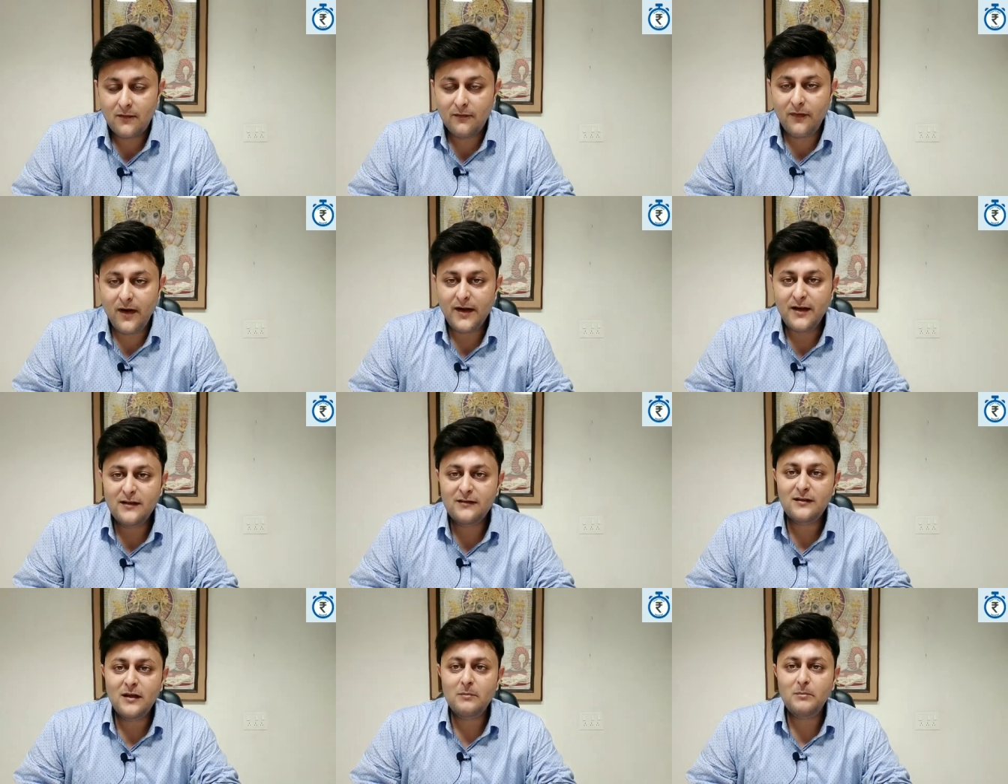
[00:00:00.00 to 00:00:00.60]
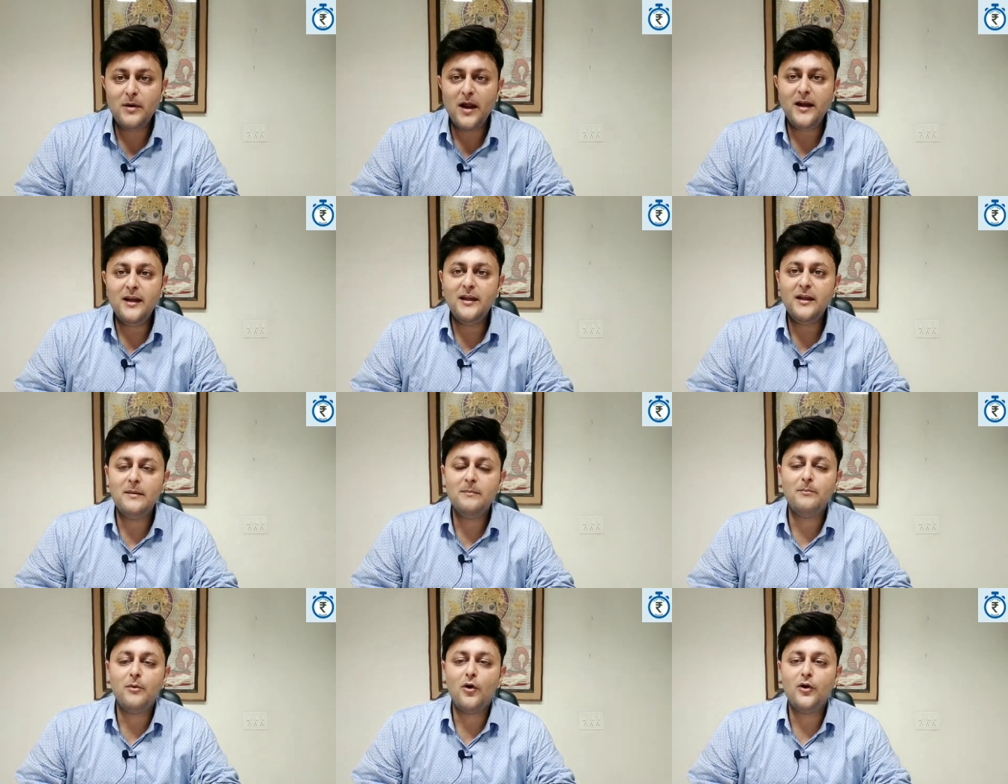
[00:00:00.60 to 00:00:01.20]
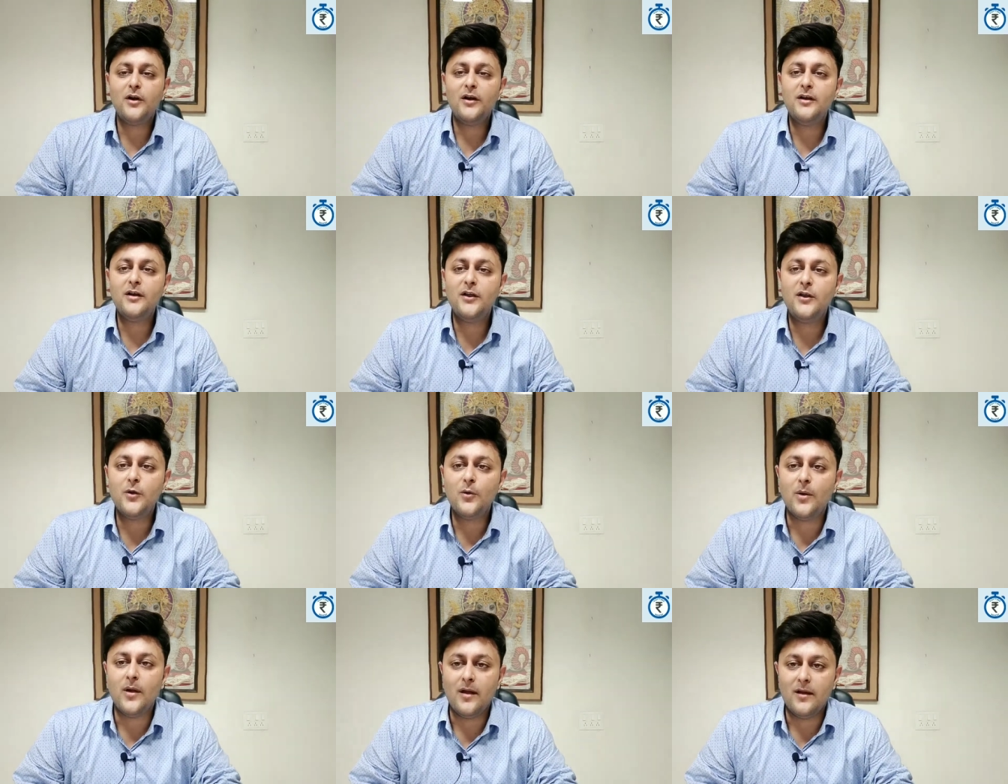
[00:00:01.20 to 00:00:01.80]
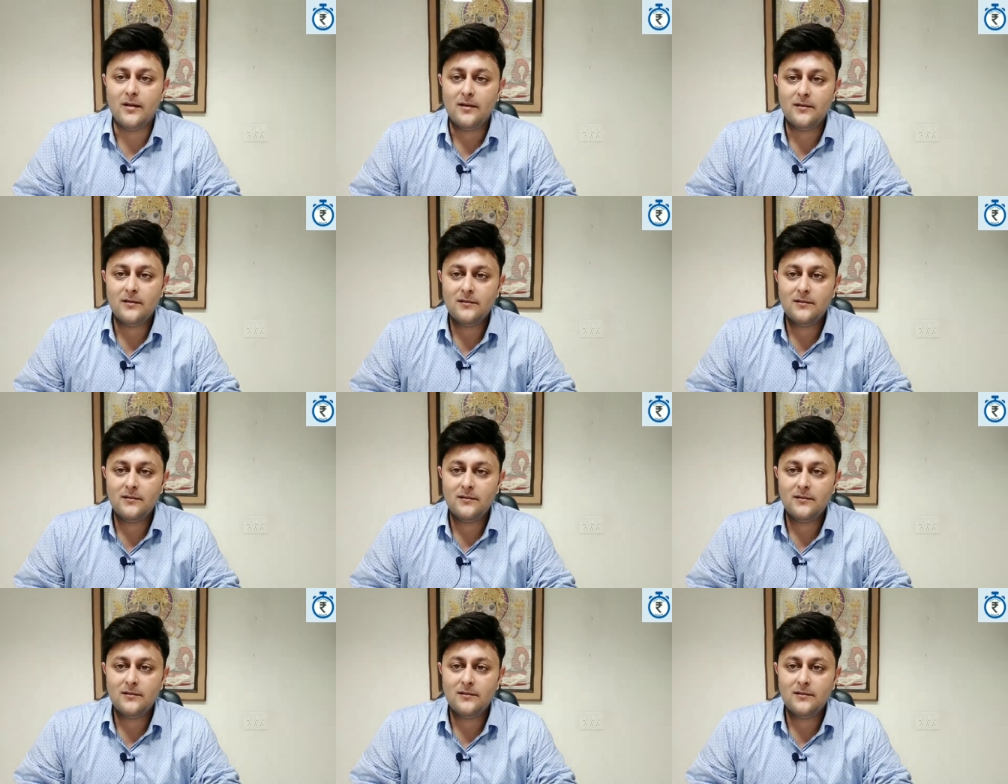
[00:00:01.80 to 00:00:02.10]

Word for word: फाइनेंशियल प्लानिंग इंपॉर्टेंट क्यों है